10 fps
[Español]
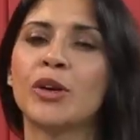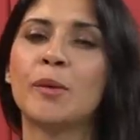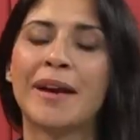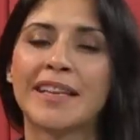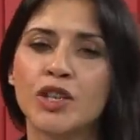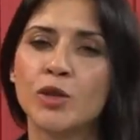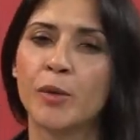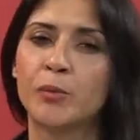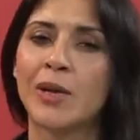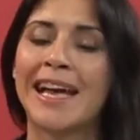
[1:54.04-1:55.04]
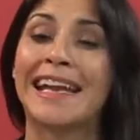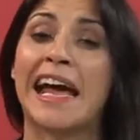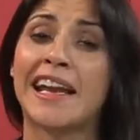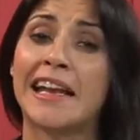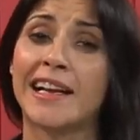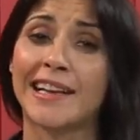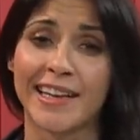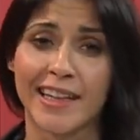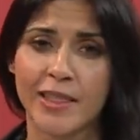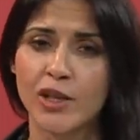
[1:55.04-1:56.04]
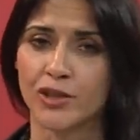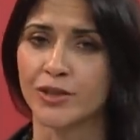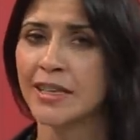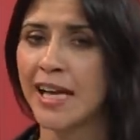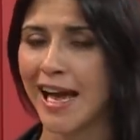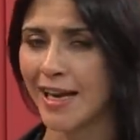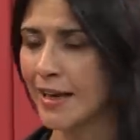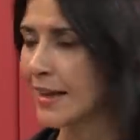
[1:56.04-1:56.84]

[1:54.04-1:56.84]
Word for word: por el Partido Popular a la reelección a la